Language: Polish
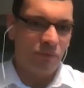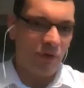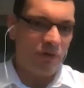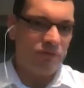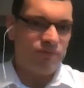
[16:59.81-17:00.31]

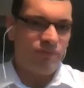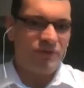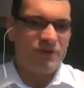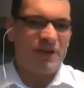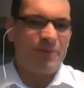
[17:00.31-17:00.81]
no,
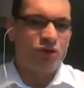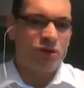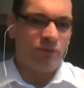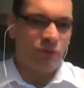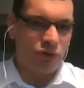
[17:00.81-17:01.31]

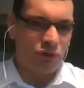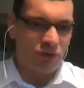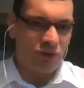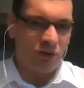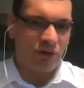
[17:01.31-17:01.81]
zastosował
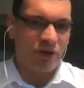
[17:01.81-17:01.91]
sztuczny ciąg